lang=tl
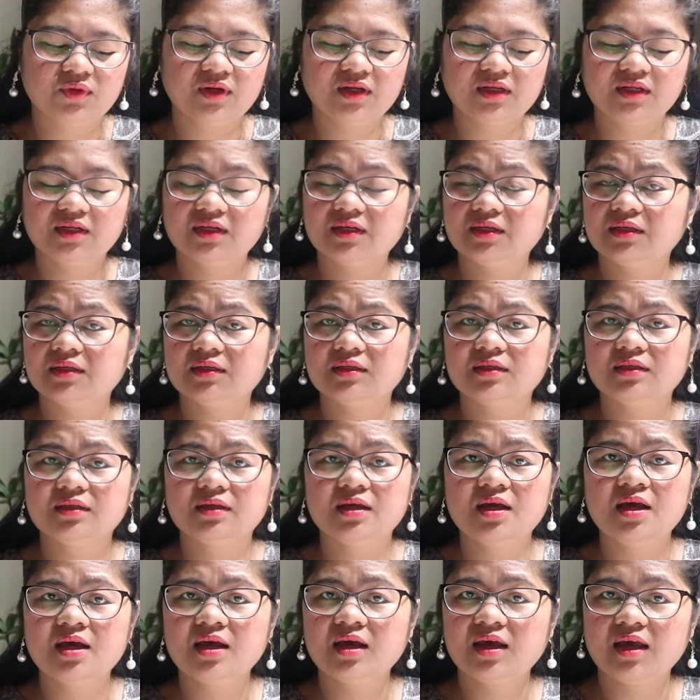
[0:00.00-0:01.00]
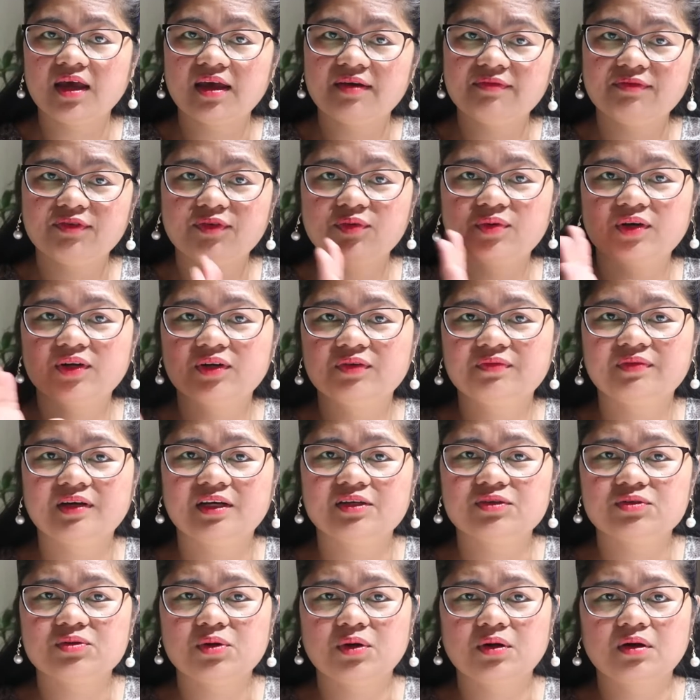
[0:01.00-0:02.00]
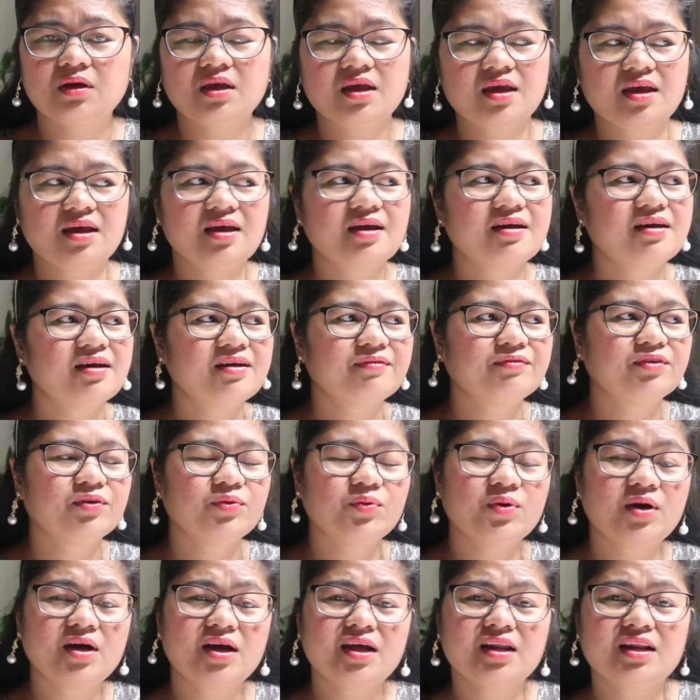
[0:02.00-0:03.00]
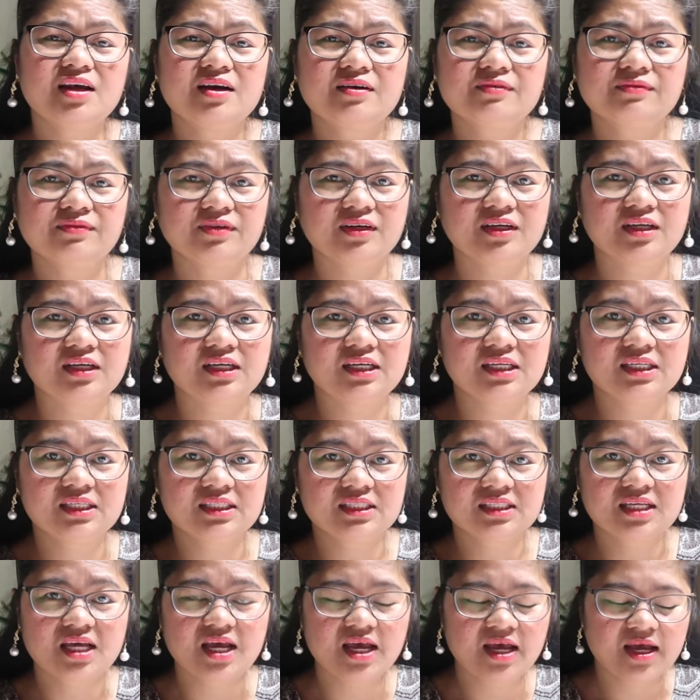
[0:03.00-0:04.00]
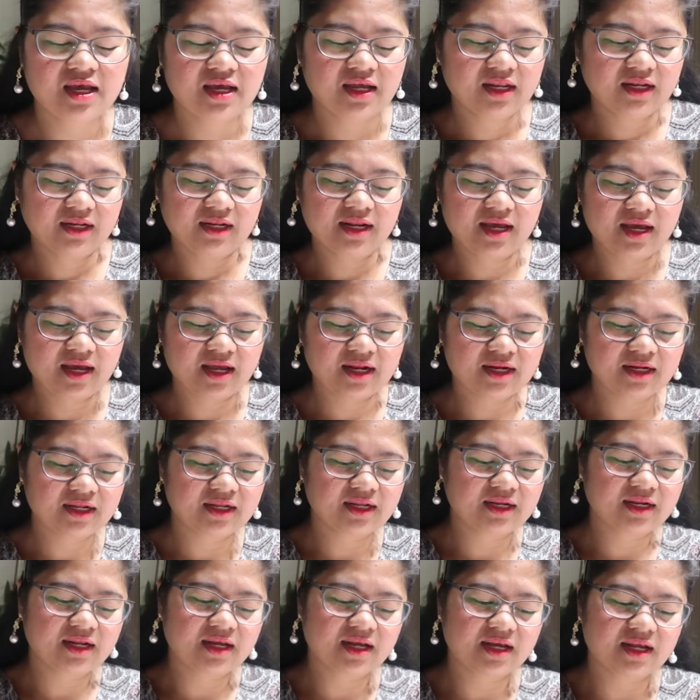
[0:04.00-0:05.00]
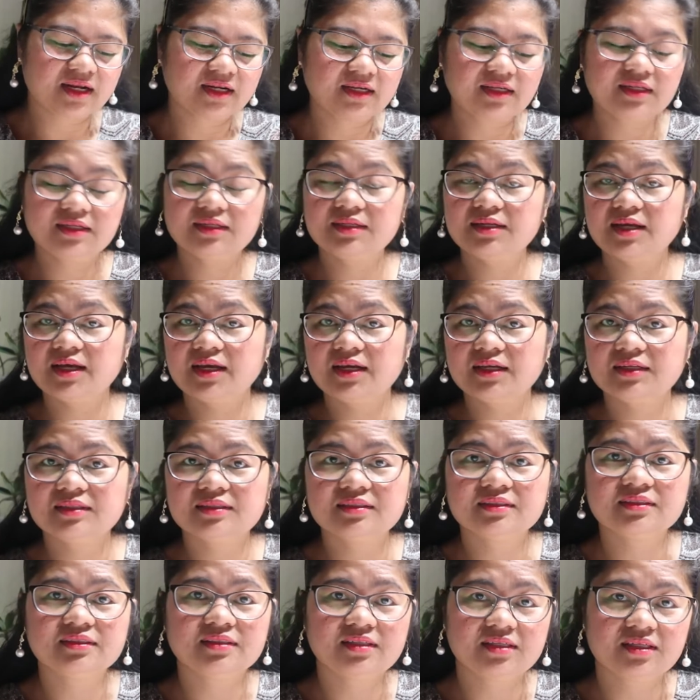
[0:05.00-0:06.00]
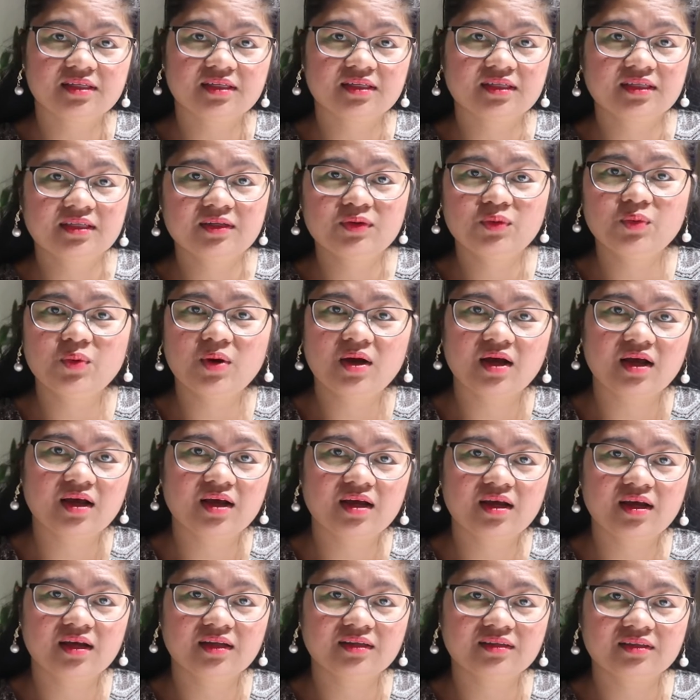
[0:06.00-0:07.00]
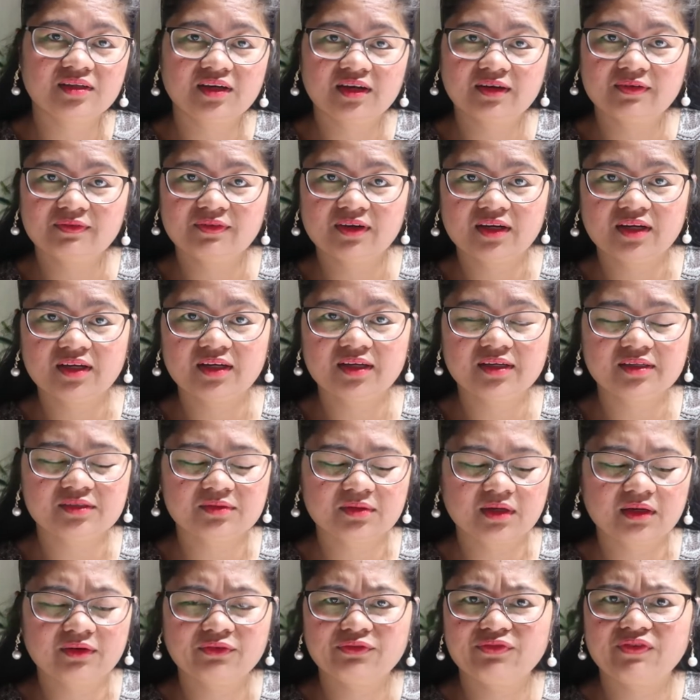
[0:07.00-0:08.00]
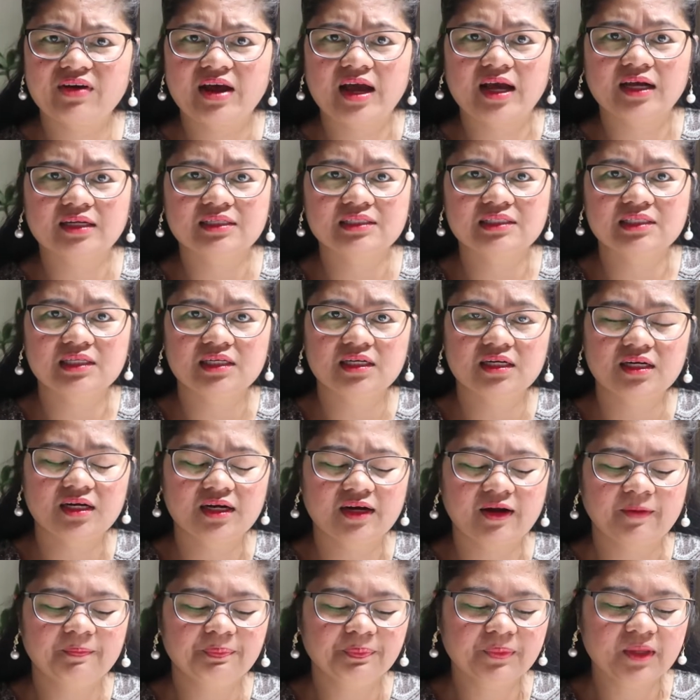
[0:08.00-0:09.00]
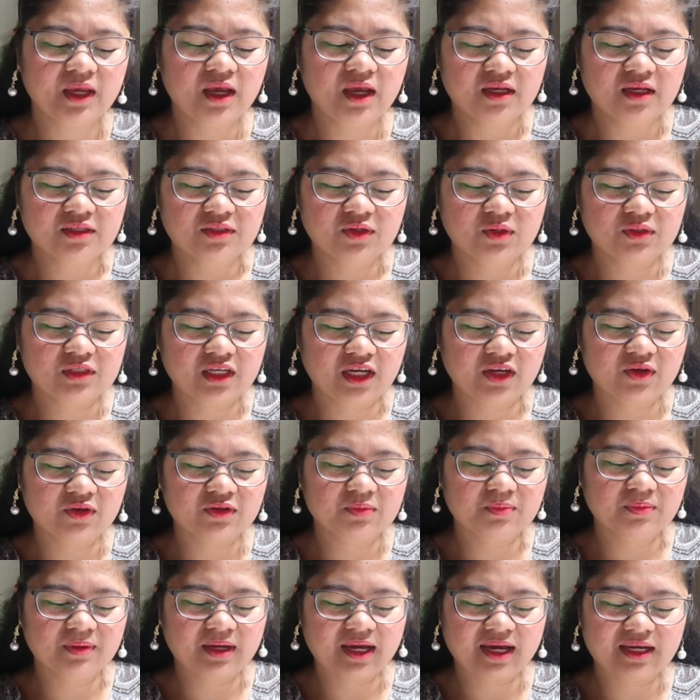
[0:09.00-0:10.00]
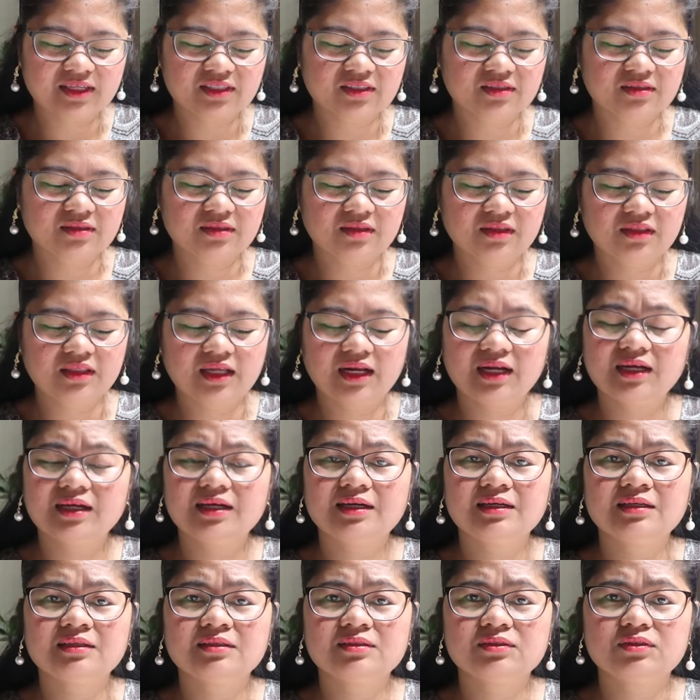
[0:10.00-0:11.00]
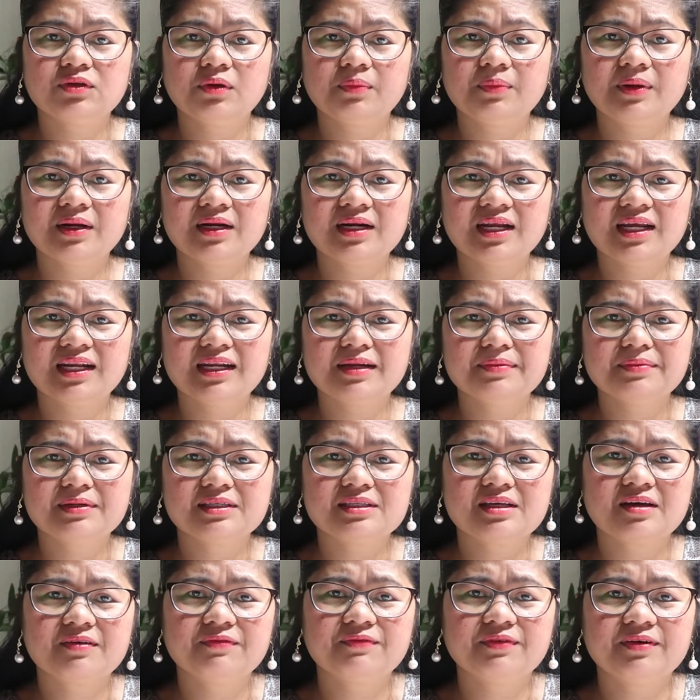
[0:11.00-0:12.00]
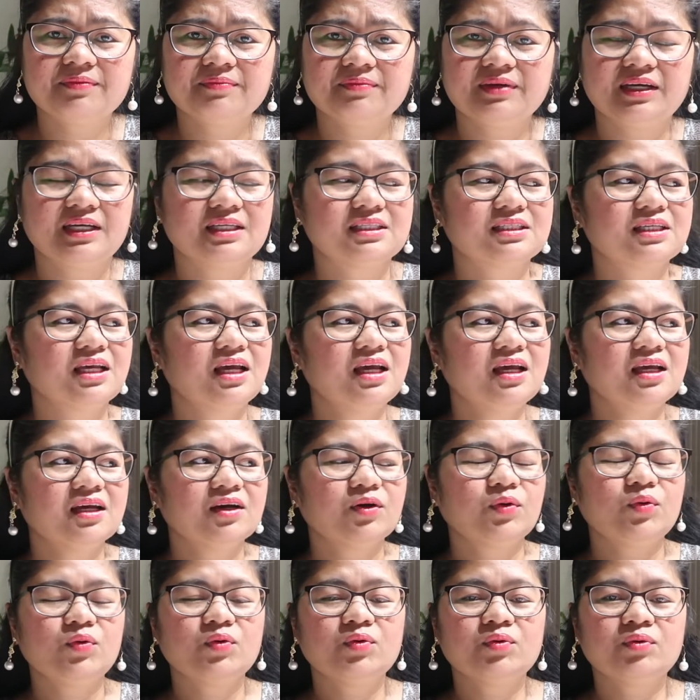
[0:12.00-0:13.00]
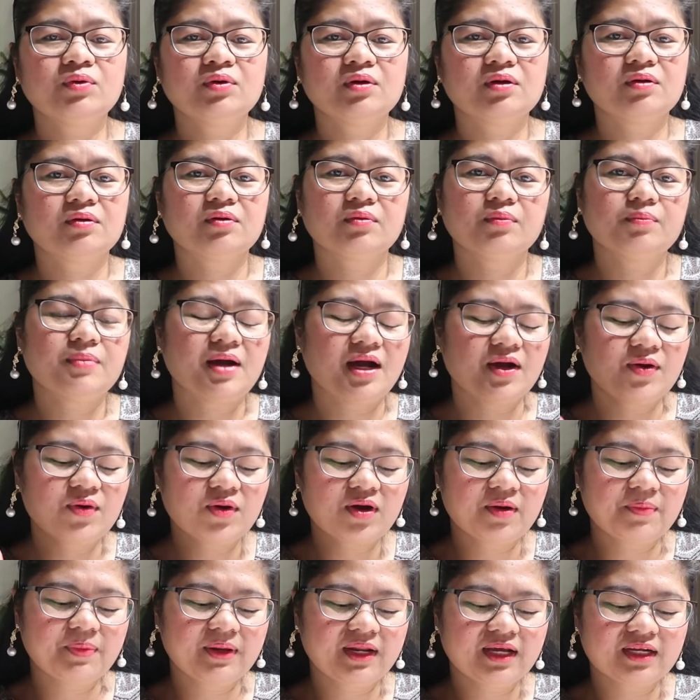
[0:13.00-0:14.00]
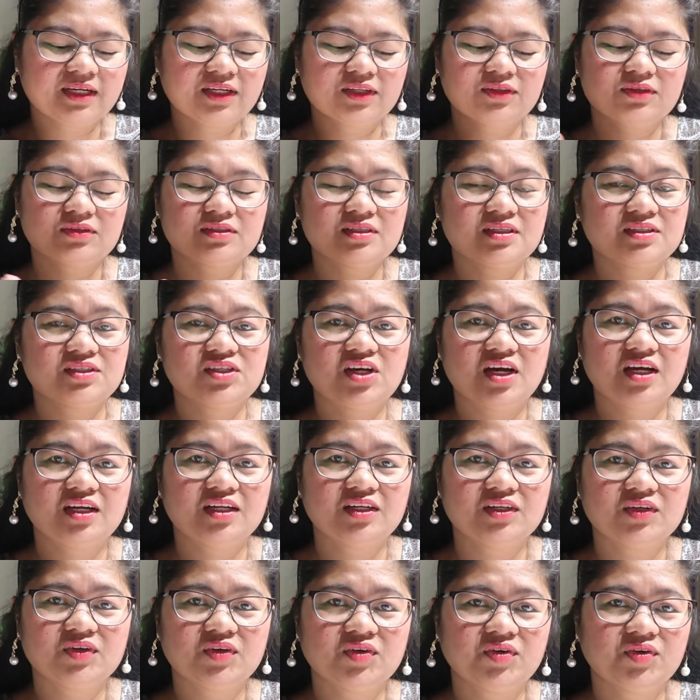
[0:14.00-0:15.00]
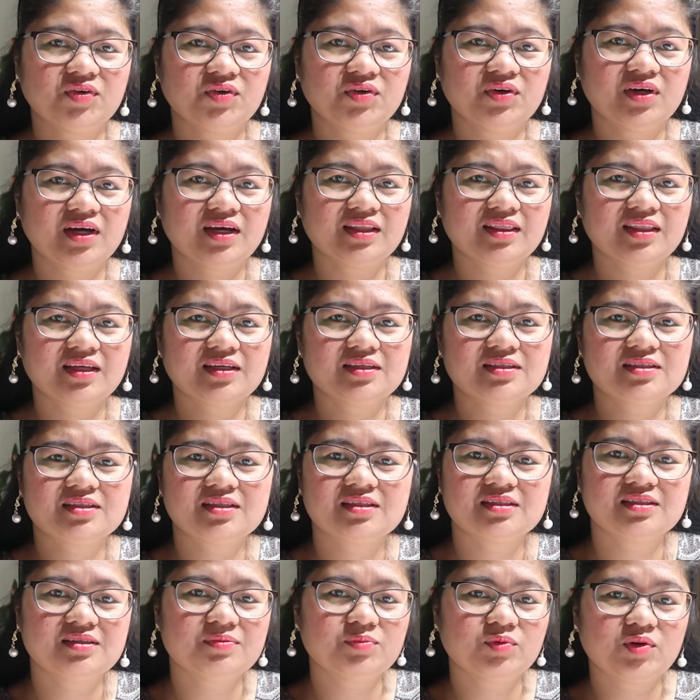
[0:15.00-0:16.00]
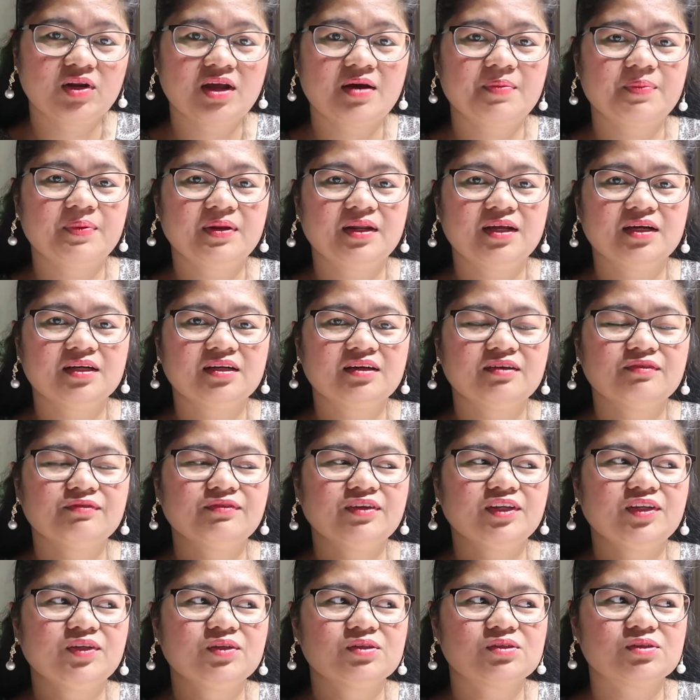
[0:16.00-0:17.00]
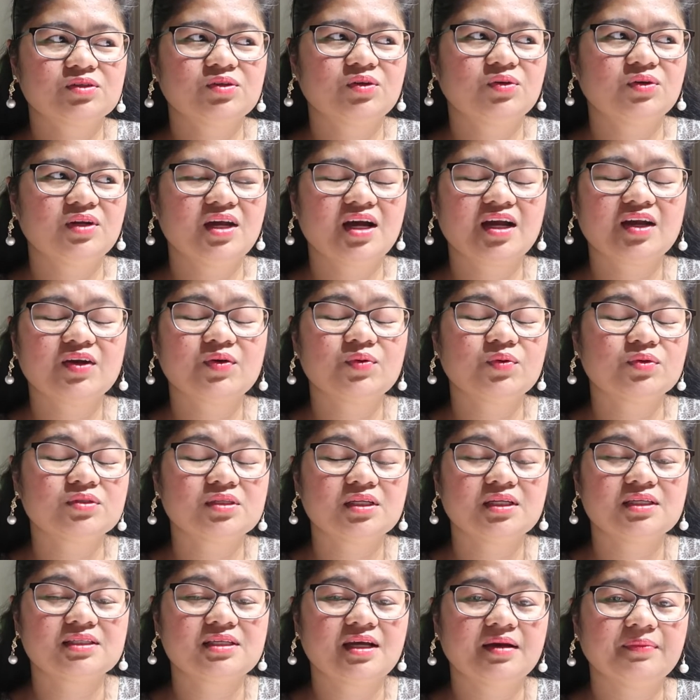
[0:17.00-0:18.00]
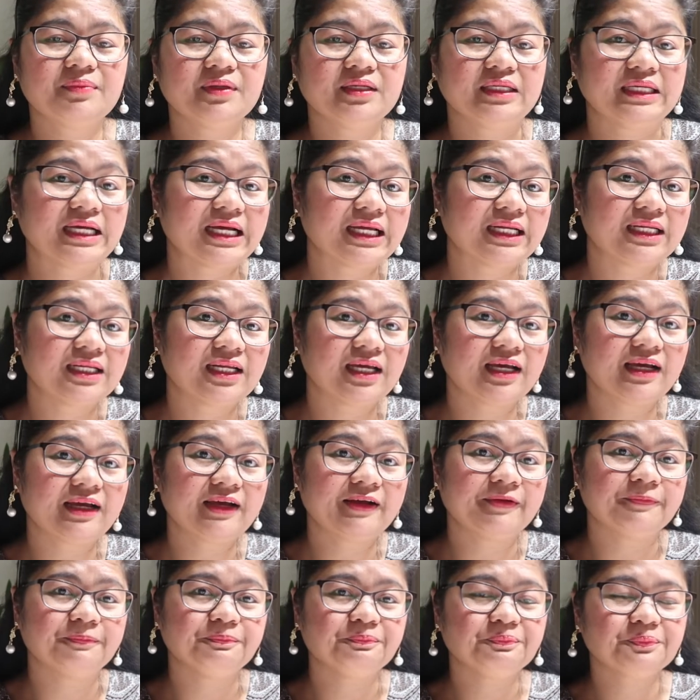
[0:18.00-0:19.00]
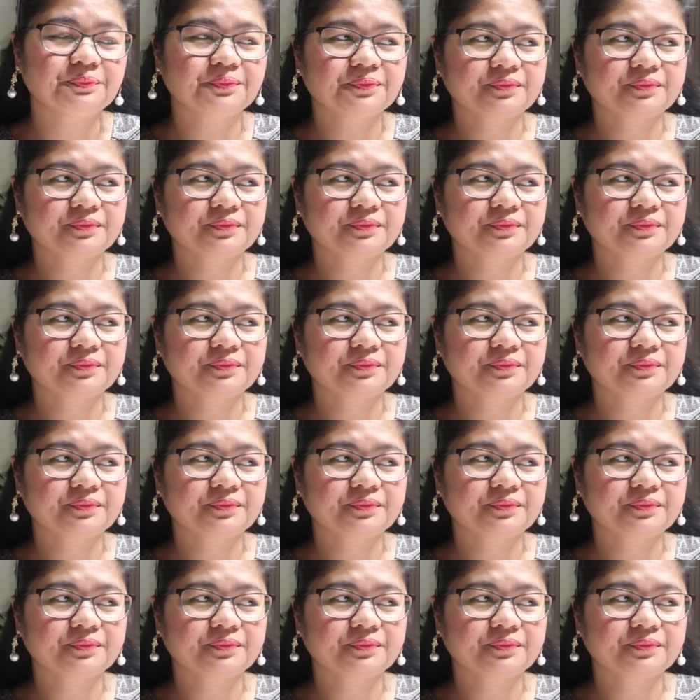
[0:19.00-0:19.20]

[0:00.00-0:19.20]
tulad ng every one of us. So, every one of us, la la la la la la, one of us, we're gonna factor. So, sa'yo, Besh, talagang sobrang na-inlove ka sa Afam, Besh kung bago ka pa lang dito sa channel ko, I think sa simula pa lang ng videos ko, lagi kong sinasabi yan na